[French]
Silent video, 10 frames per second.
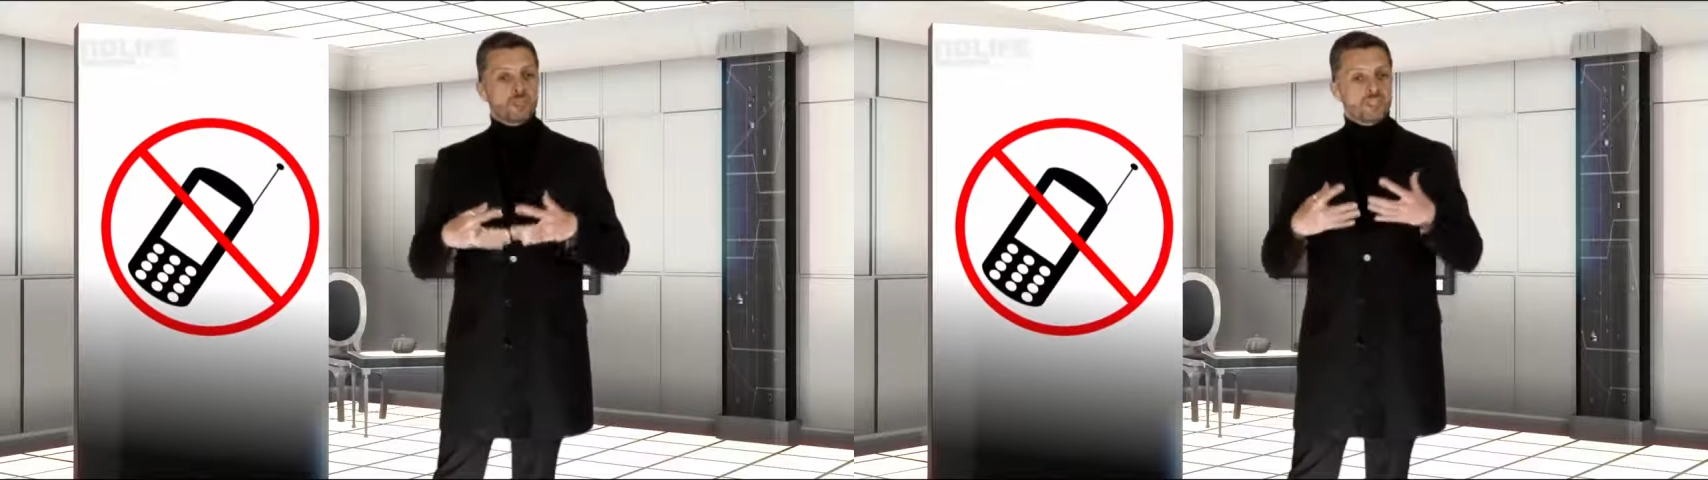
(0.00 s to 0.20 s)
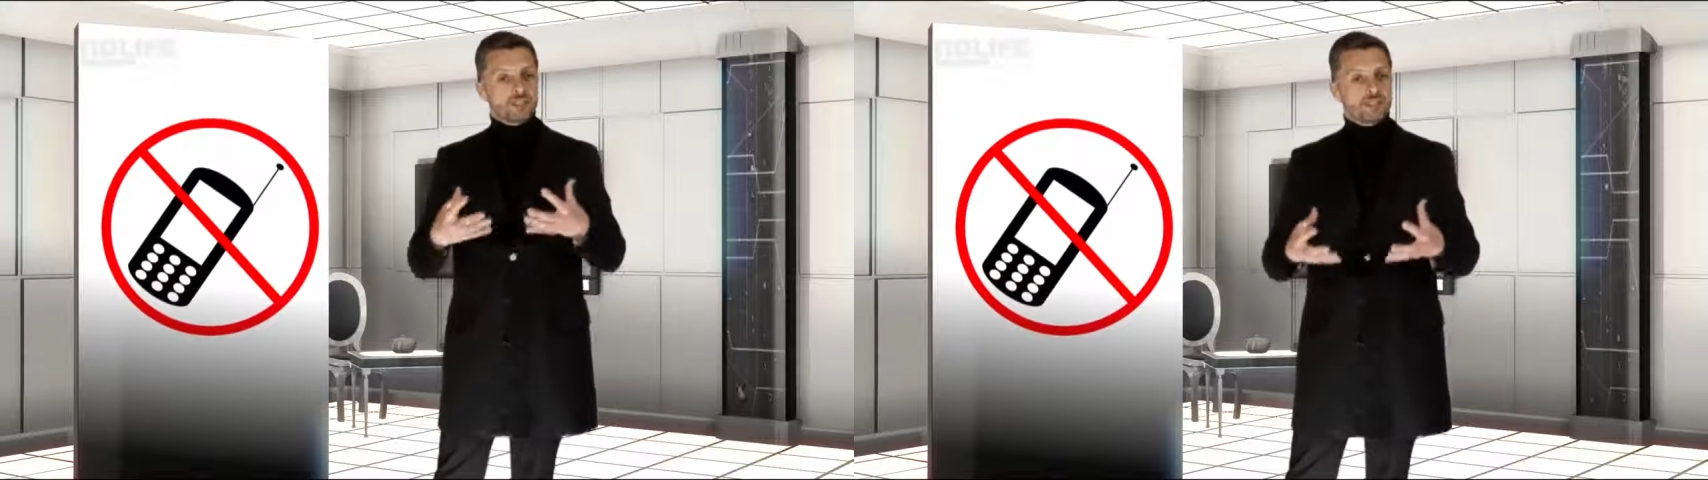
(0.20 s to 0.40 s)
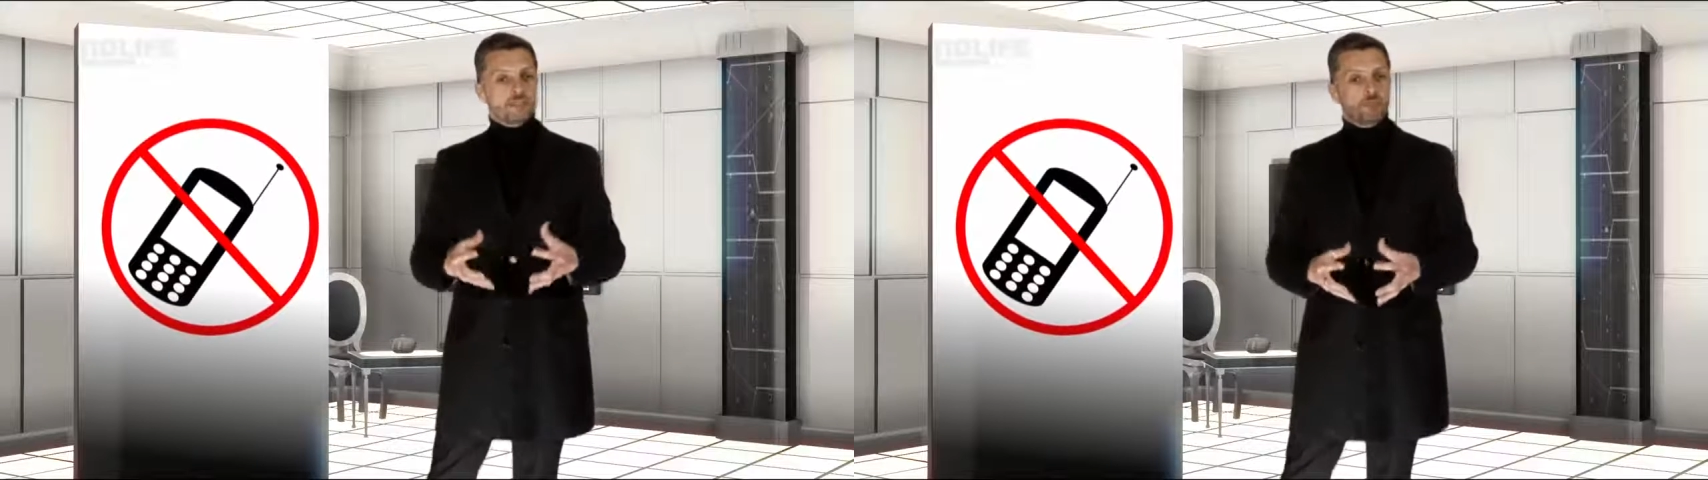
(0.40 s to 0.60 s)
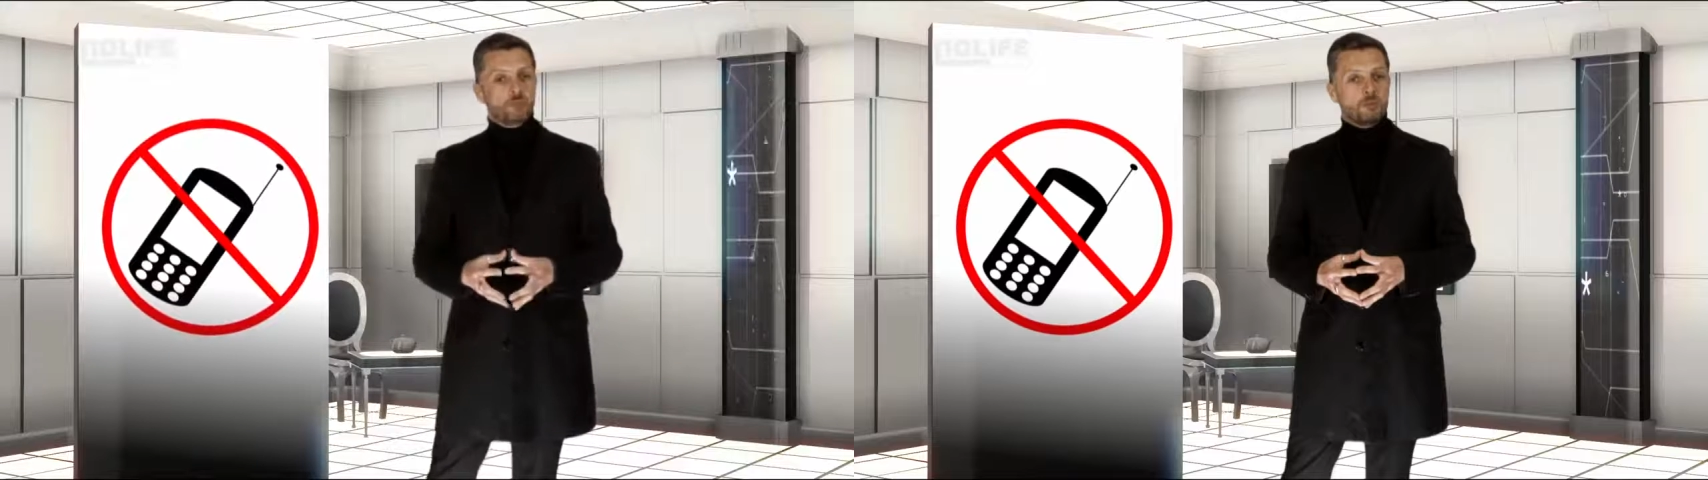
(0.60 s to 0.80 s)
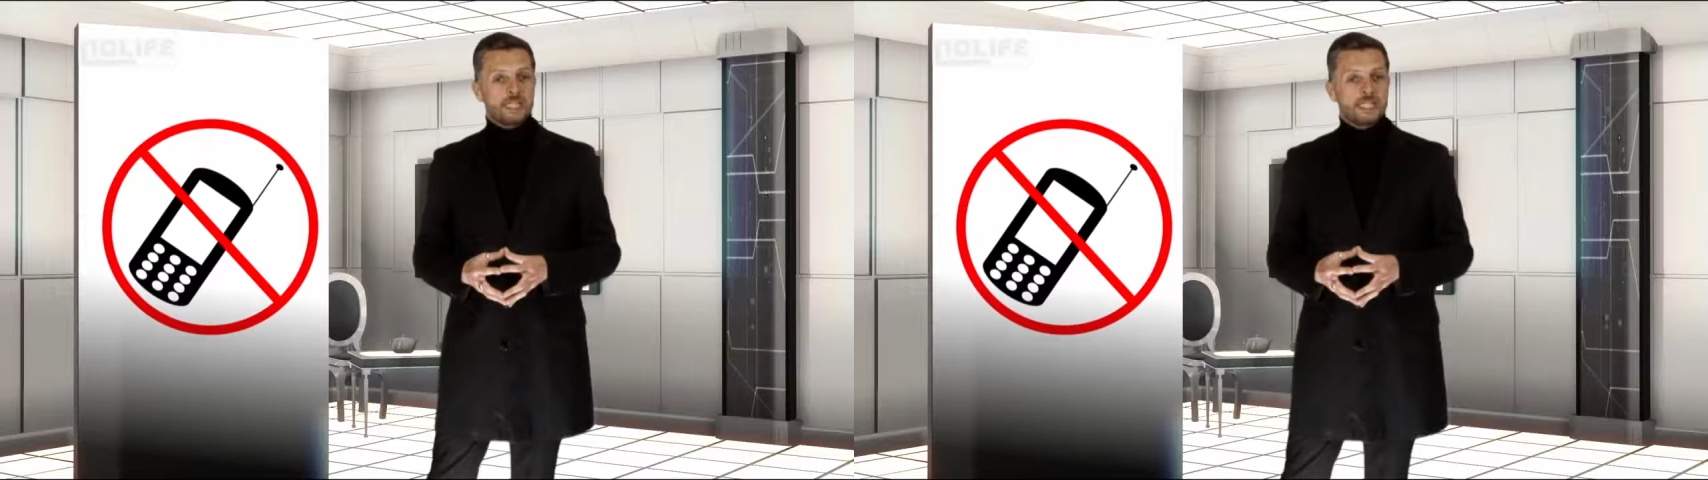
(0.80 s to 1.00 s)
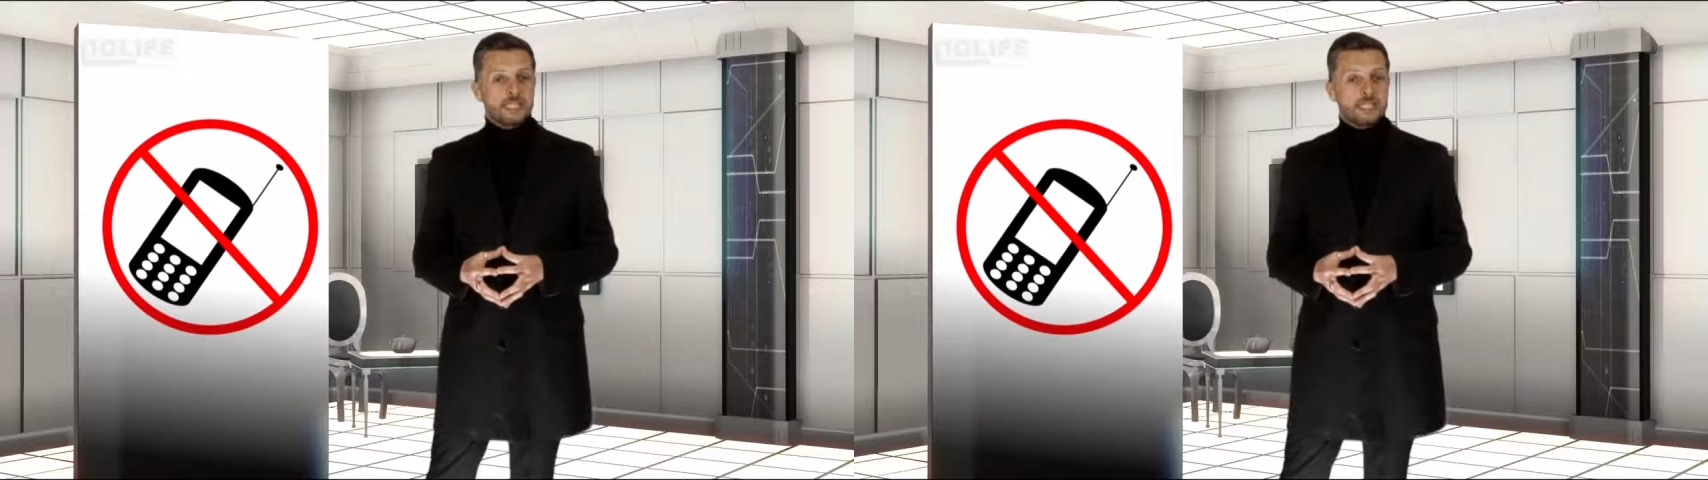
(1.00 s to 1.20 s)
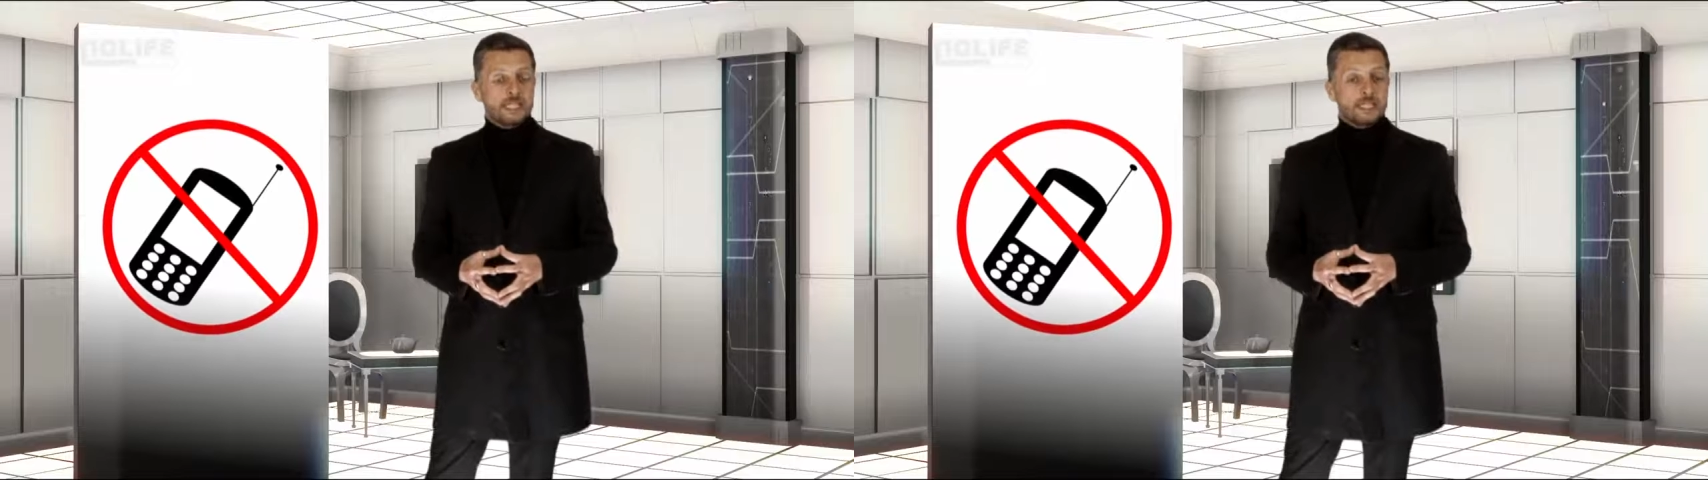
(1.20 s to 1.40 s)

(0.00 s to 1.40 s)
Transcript: sein des écoles publiques.